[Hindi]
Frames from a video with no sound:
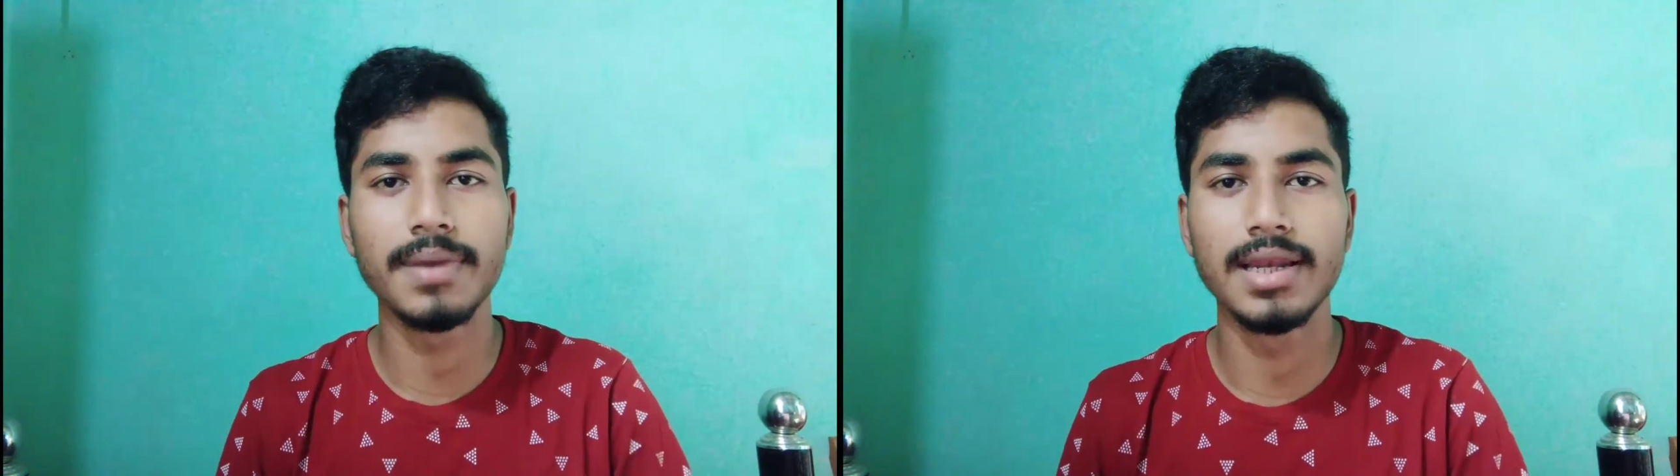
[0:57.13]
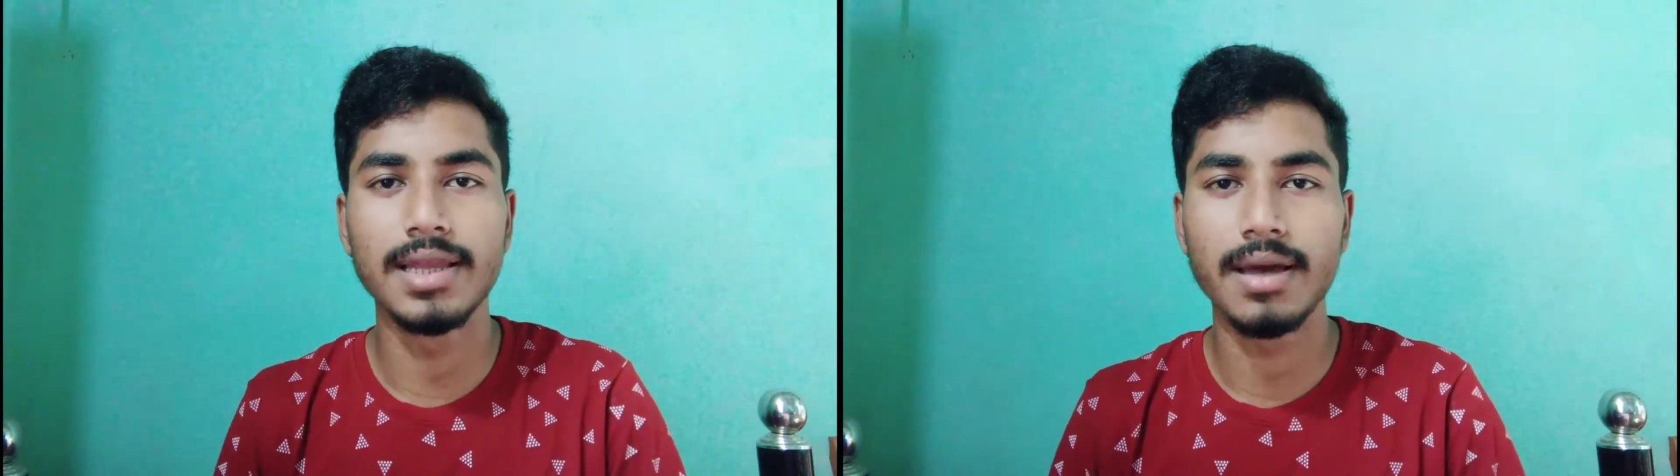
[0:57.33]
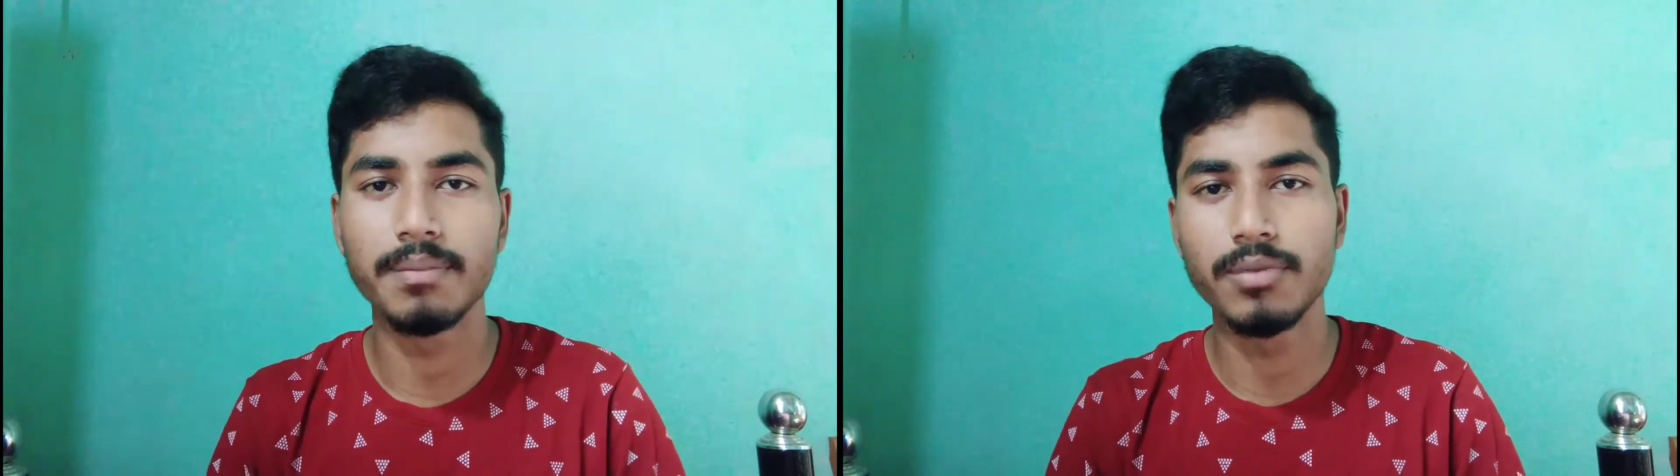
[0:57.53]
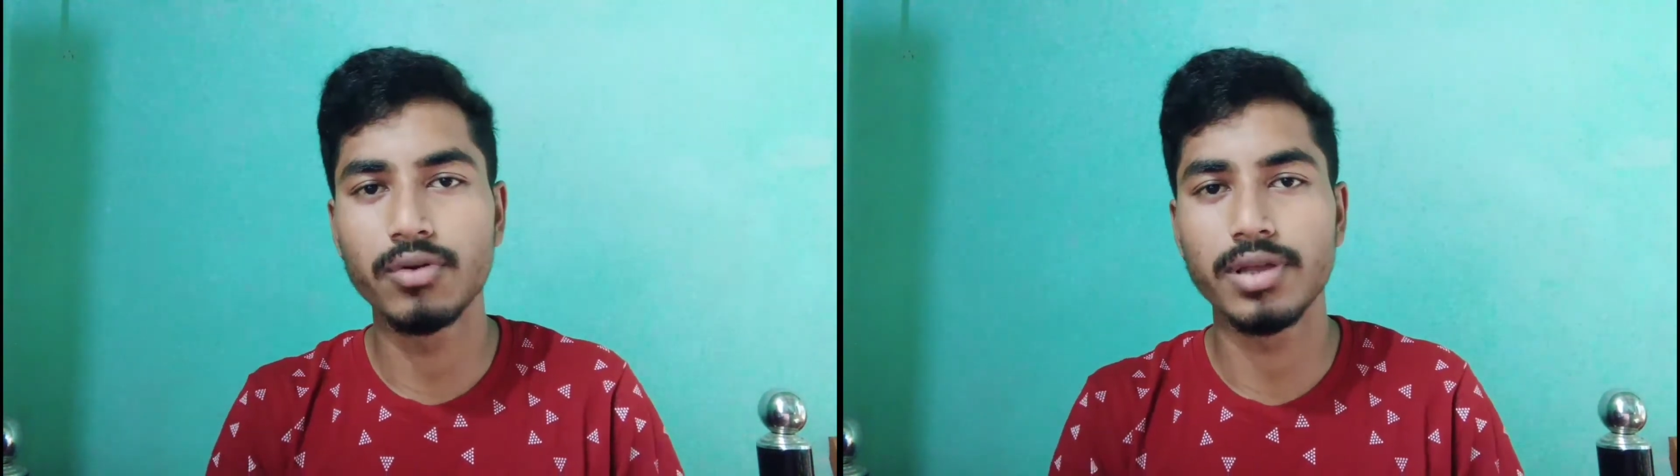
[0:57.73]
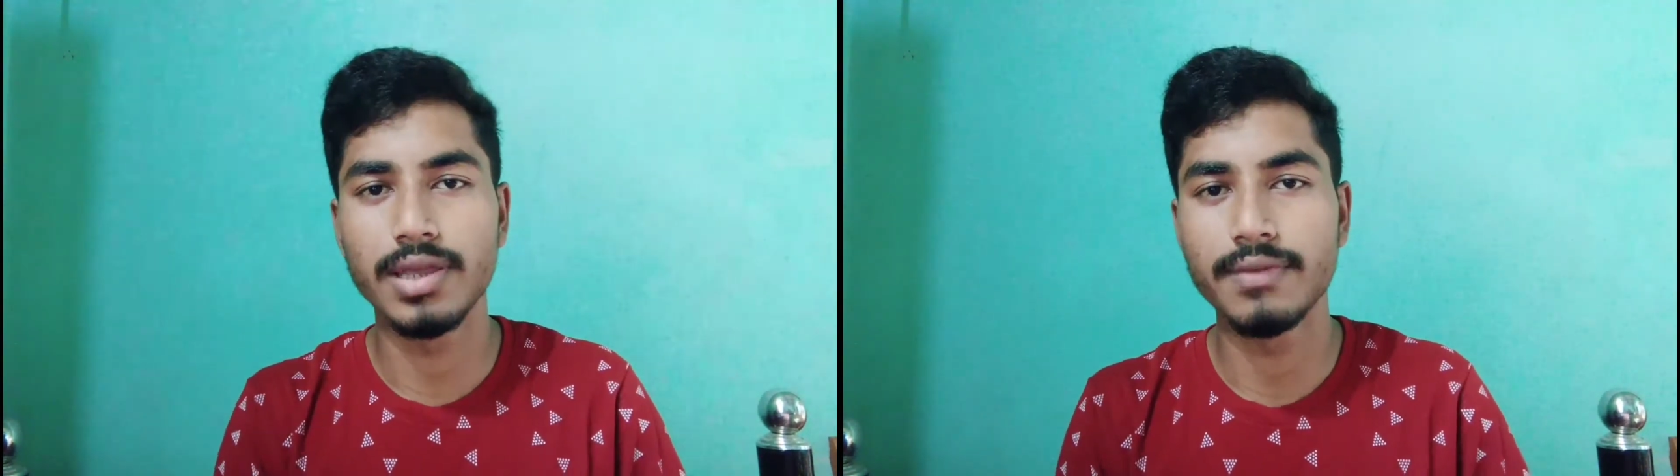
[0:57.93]
पहले आप लोग
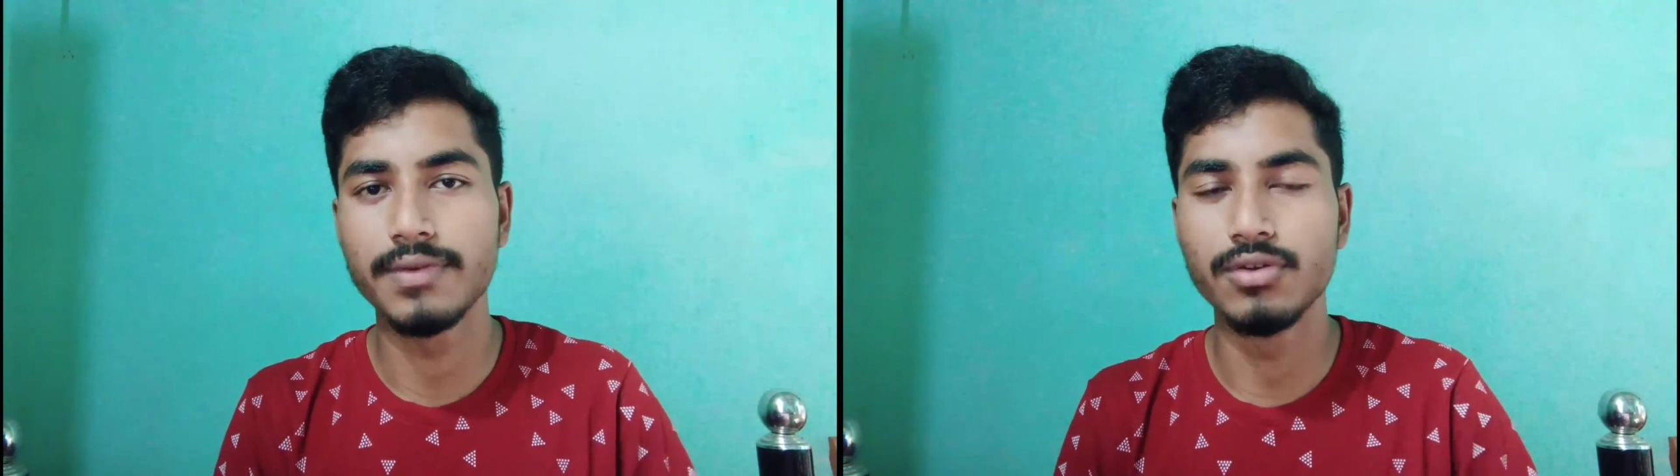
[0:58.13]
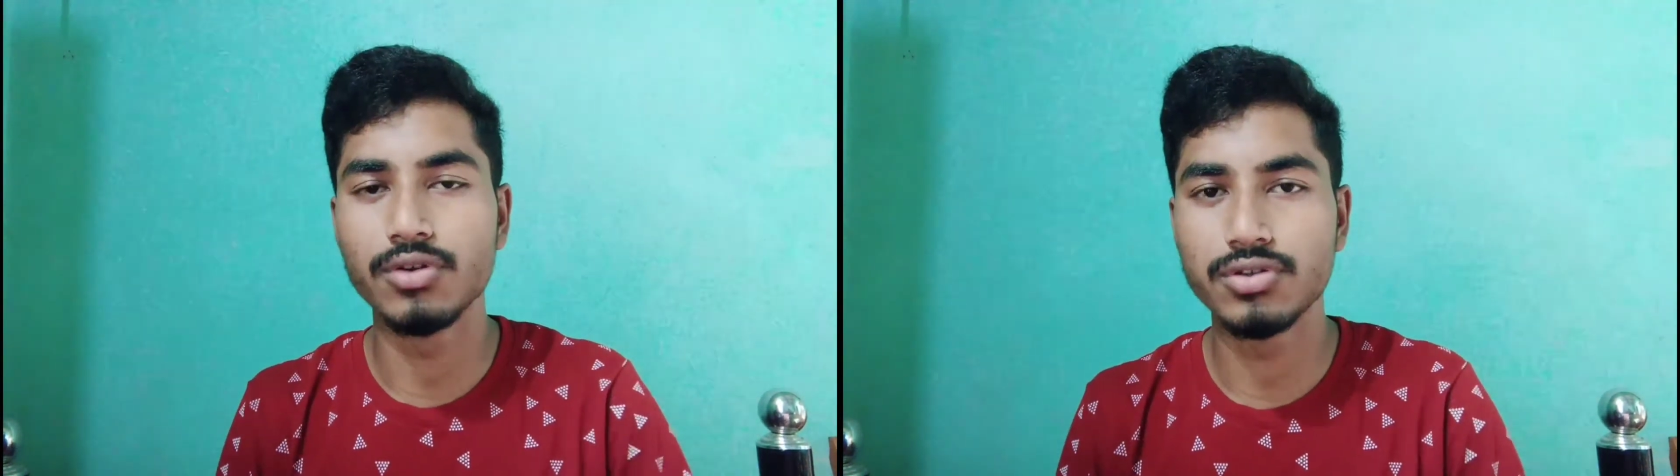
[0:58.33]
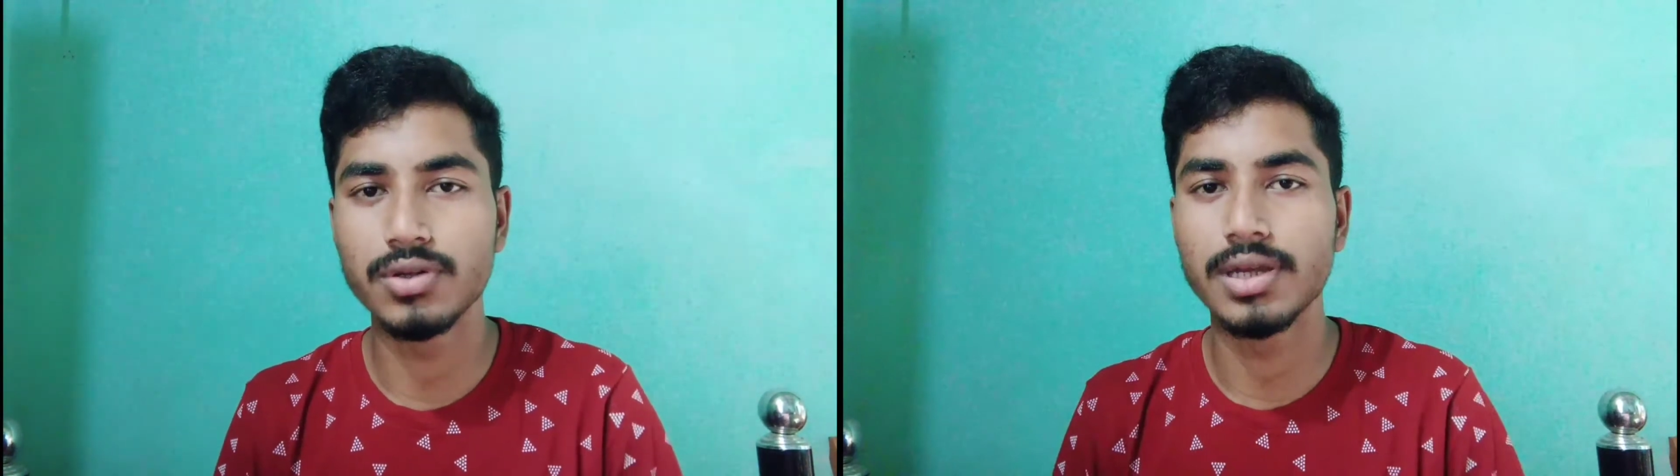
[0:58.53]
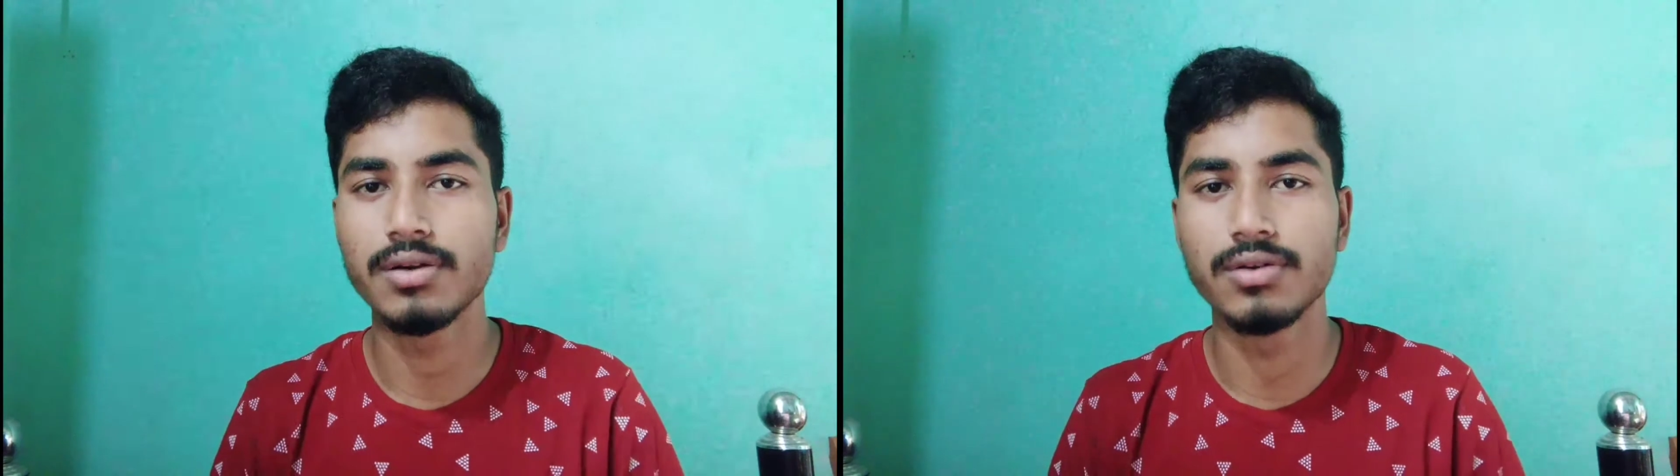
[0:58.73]
ये वीडियो जो है